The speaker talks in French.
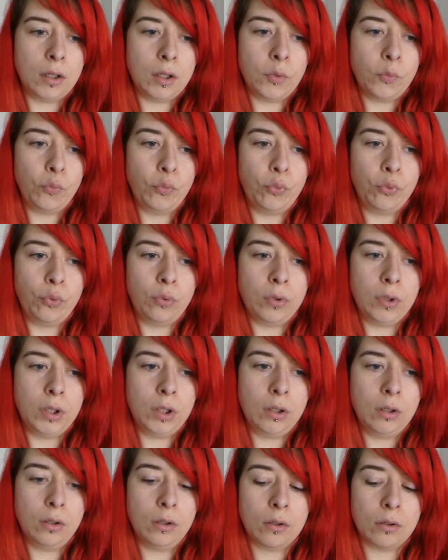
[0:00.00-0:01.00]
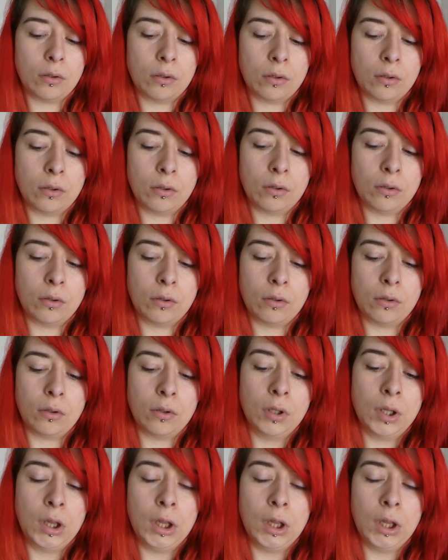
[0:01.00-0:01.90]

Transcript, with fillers: et puis euh,